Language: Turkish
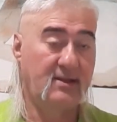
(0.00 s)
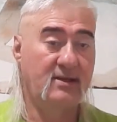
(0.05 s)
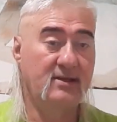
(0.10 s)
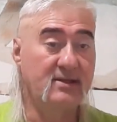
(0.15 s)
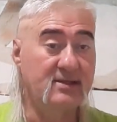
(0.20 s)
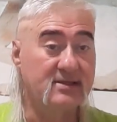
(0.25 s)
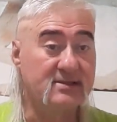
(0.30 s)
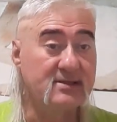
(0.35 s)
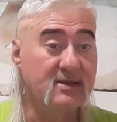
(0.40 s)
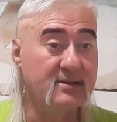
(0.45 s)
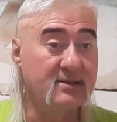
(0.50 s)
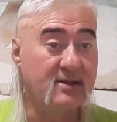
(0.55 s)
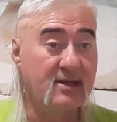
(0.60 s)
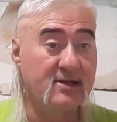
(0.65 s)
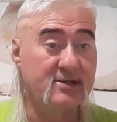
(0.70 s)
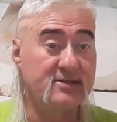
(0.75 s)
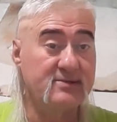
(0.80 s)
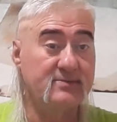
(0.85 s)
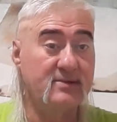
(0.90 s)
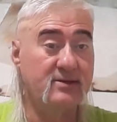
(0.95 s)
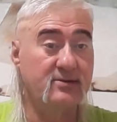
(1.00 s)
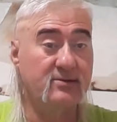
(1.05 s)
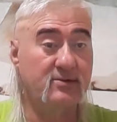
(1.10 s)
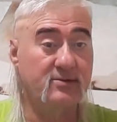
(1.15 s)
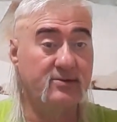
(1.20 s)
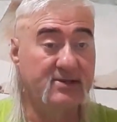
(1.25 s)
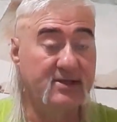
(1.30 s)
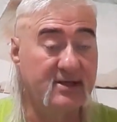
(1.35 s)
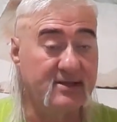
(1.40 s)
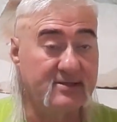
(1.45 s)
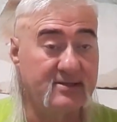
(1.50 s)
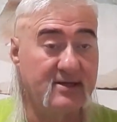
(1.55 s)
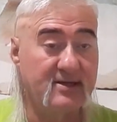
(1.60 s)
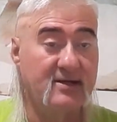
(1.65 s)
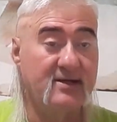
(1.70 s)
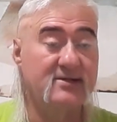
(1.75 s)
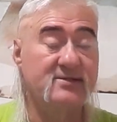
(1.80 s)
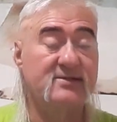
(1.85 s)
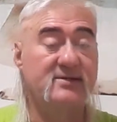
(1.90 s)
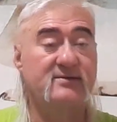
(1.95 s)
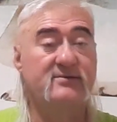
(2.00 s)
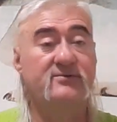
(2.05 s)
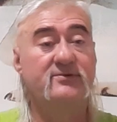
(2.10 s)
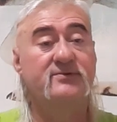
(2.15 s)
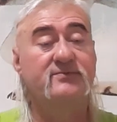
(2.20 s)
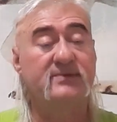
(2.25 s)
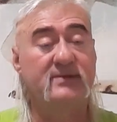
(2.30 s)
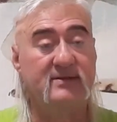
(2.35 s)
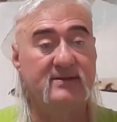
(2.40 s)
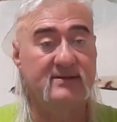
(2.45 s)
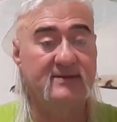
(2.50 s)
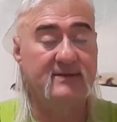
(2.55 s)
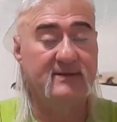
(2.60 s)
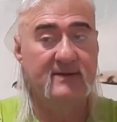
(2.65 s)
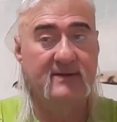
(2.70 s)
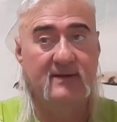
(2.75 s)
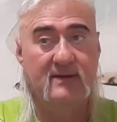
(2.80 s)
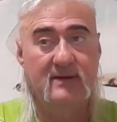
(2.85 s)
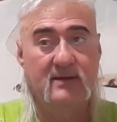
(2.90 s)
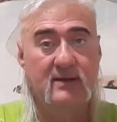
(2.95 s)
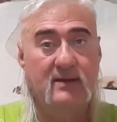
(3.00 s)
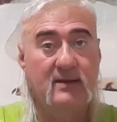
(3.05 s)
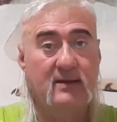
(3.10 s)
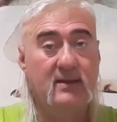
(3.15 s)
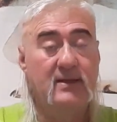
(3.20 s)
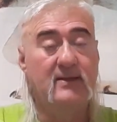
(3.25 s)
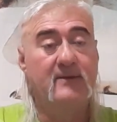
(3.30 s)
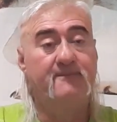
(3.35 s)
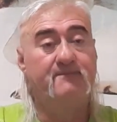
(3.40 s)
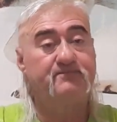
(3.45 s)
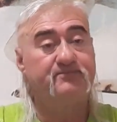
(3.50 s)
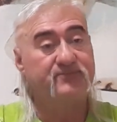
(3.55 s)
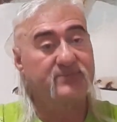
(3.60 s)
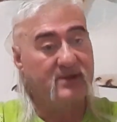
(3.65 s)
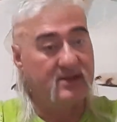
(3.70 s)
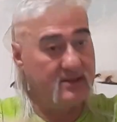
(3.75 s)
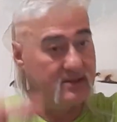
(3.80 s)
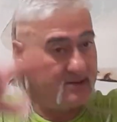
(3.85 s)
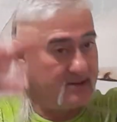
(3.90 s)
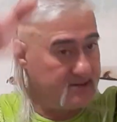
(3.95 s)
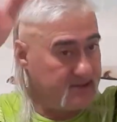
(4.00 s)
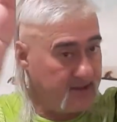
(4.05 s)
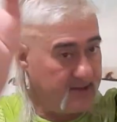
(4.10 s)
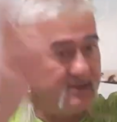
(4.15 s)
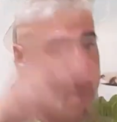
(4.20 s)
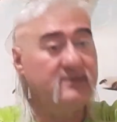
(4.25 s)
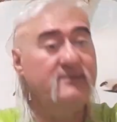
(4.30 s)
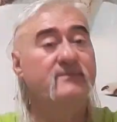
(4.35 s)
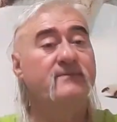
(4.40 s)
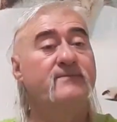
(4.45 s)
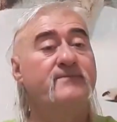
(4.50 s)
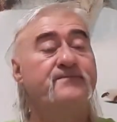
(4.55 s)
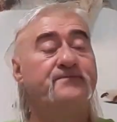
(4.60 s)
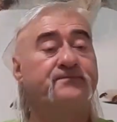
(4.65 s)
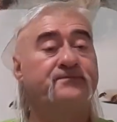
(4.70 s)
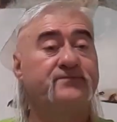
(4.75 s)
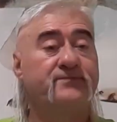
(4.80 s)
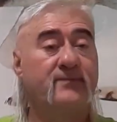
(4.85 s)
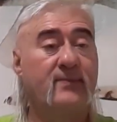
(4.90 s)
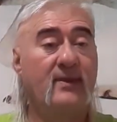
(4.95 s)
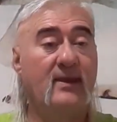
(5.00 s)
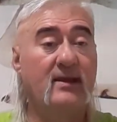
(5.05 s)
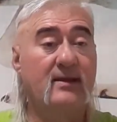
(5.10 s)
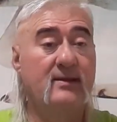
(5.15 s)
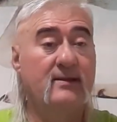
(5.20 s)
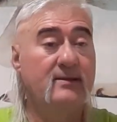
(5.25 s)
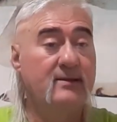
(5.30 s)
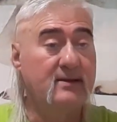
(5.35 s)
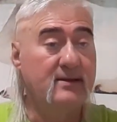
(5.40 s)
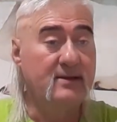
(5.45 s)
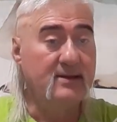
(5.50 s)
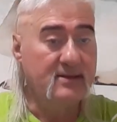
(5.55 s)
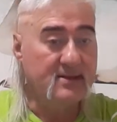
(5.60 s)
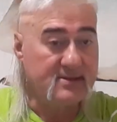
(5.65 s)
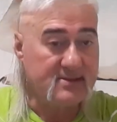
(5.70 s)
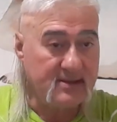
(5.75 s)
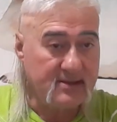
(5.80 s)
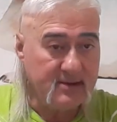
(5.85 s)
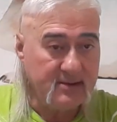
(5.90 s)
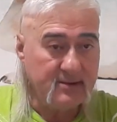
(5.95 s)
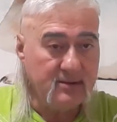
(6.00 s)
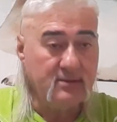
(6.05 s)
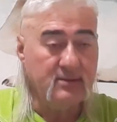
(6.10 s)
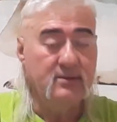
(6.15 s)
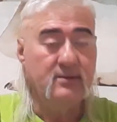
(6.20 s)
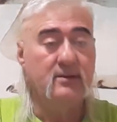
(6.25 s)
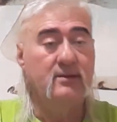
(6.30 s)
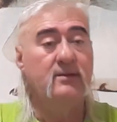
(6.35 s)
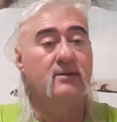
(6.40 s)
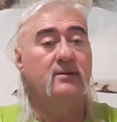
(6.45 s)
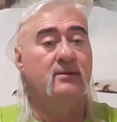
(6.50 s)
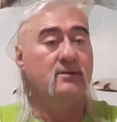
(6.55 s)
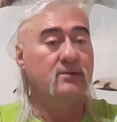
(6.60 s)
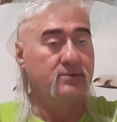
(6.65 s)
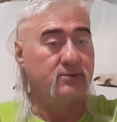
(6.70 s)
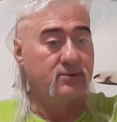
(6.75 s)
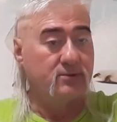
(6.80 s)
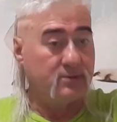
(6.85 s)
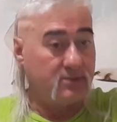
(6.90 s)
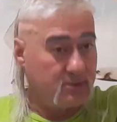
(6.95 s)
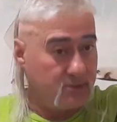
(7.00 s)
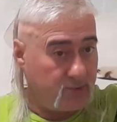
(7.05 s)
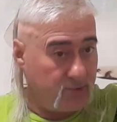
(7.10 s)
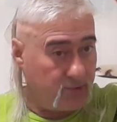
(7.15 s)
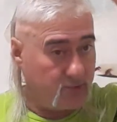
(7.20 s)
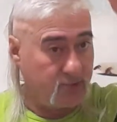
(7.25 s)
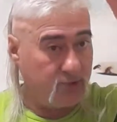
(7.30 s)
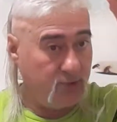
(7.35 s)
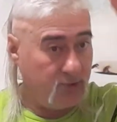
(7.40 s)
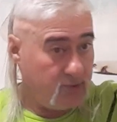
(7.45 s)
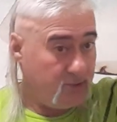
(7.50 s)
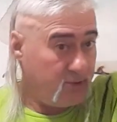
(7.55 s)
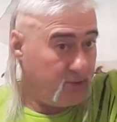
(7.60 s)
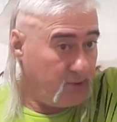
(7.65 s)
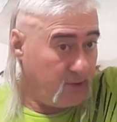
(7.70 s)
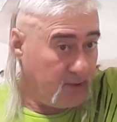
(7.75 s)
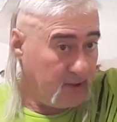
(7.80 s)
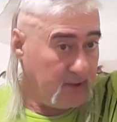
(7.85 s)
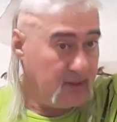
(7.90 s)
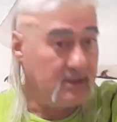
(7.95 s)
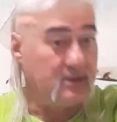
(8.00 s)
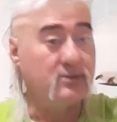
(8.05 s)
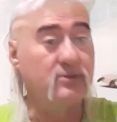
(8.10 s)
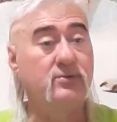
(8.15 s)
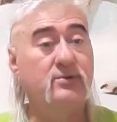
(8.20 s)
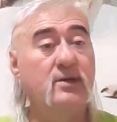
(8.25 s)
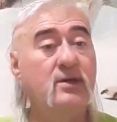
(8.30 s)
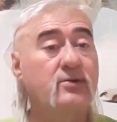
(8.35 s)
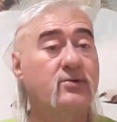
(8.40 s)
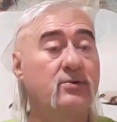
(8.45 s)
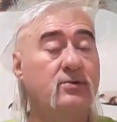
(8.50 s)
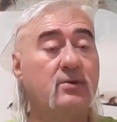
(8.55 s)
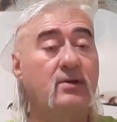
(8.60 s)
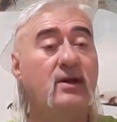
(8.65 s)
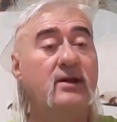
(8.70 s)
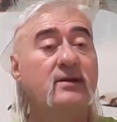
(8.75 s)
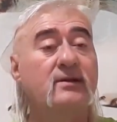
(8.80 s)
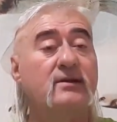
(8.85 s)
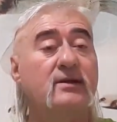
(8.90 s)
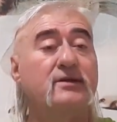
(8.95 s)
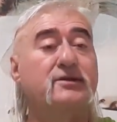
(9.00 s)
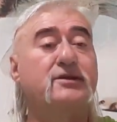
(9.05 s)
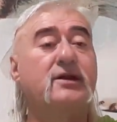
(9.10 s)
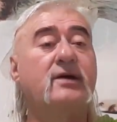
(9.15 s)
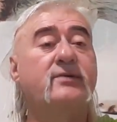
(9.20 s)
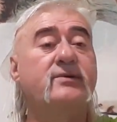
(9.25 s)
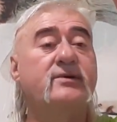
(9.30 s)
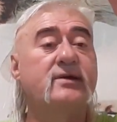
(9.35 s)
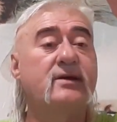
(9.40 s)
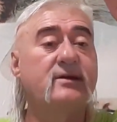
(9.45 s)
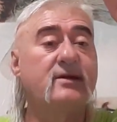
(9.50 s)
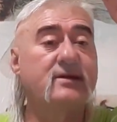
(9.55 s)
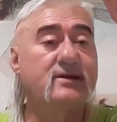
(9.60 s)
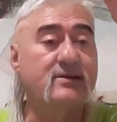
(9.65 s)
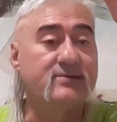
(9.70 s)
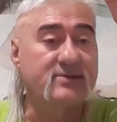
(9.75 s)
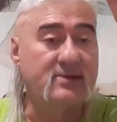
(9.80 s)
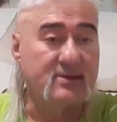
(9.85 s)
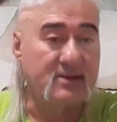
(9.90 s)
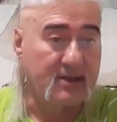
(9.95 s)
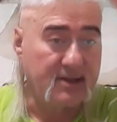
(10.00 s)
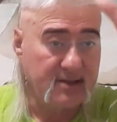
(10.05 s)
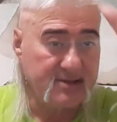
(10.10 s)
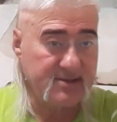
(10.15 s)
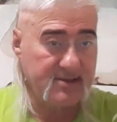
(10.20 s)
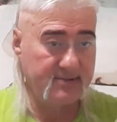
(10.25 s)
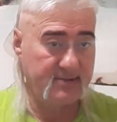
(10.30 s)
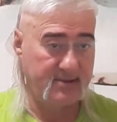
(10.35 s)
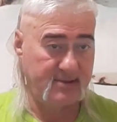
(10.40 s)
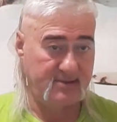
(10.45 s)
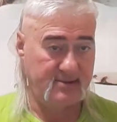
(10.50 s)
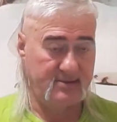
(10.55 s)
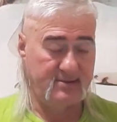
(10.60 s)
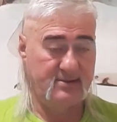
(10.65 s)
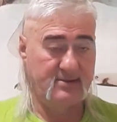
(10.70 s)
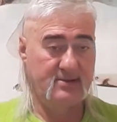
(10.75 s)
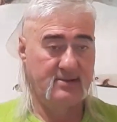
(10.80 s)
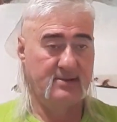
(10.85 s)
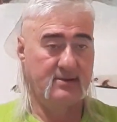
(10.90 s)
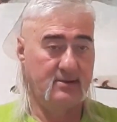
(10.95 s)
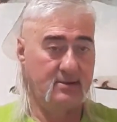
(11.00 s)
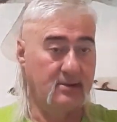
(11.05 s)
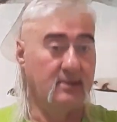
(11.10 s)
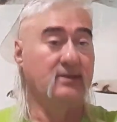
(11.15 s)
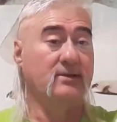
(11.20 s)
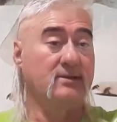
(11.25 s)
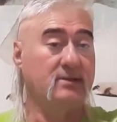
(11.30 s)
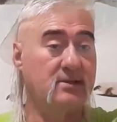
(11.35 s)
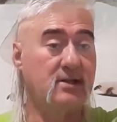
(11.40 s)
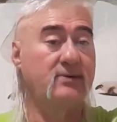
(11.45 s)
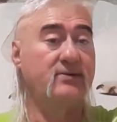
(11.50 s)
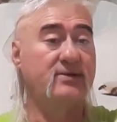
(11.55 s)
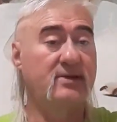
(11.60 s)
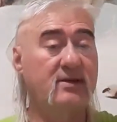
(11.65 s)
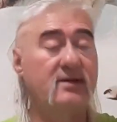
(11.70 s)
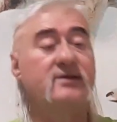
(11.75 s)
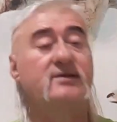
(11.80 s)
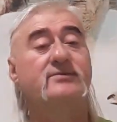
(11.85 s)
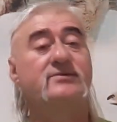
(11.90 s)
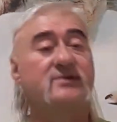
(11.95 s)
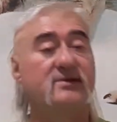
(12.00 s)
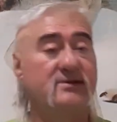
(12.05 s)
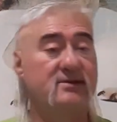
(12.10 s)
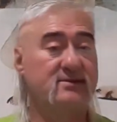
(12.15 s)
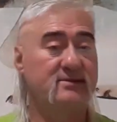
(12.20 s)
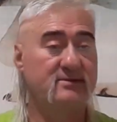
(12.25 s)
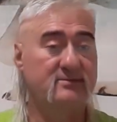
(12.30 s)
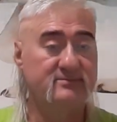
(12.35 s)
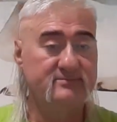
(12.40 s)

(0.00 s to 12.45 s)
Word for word: insan karışımlarının olduğu yerdir arkadaşlar unutmayın. Hindistan'ı Hindistan'ı Türk'ün güney kolu olan Dravidenler temsil eder arkadaşlar bakın. Dravidenler temsil eder.